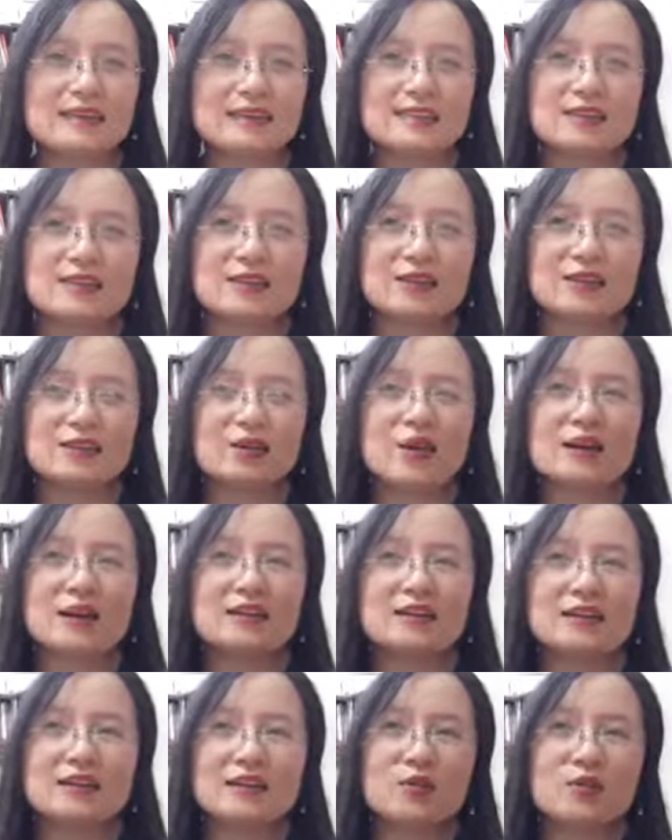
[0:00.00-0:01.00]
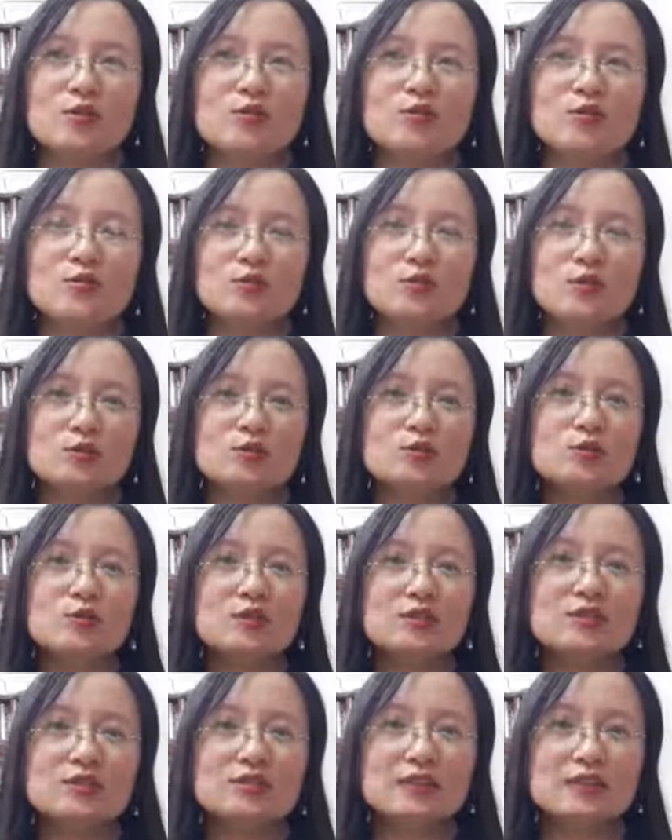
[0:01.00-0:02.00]
à, hoặc là đối một số
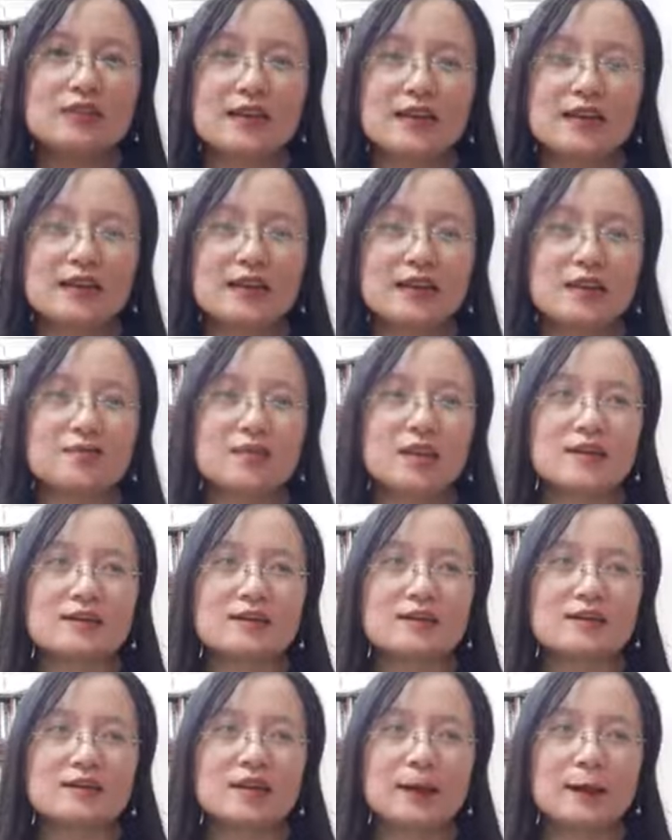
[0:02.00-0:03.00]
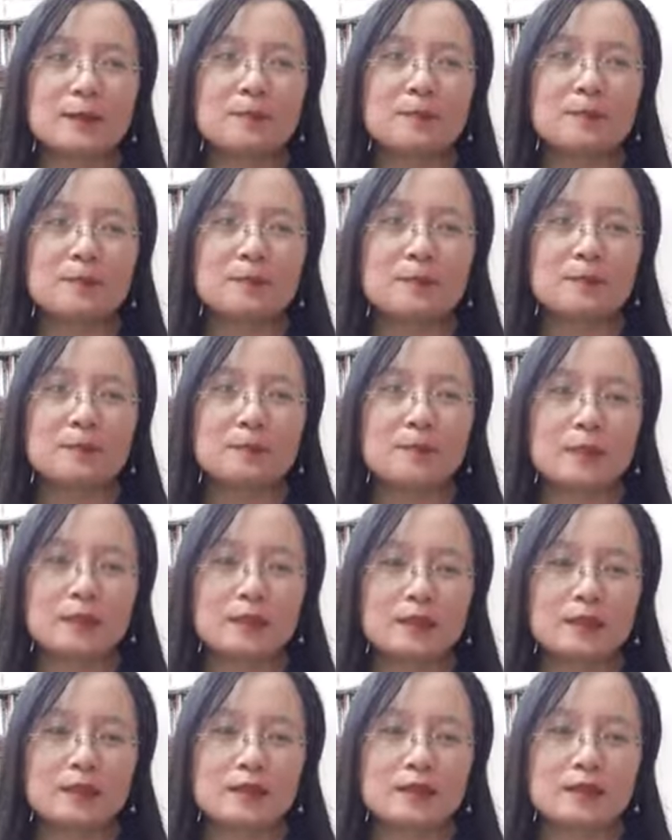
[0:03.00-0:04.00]
người thì lại cảm thấy rằng là
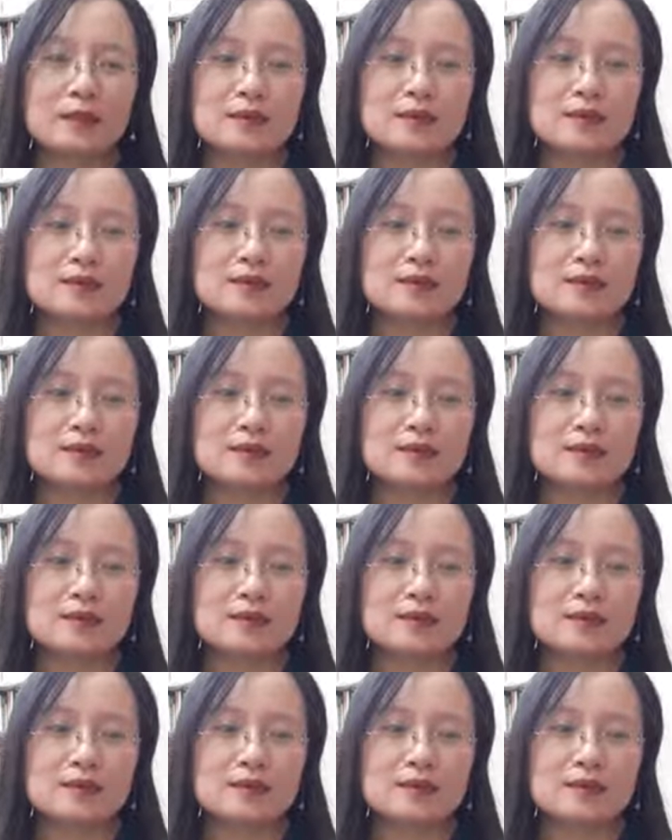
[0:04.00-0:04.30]
um,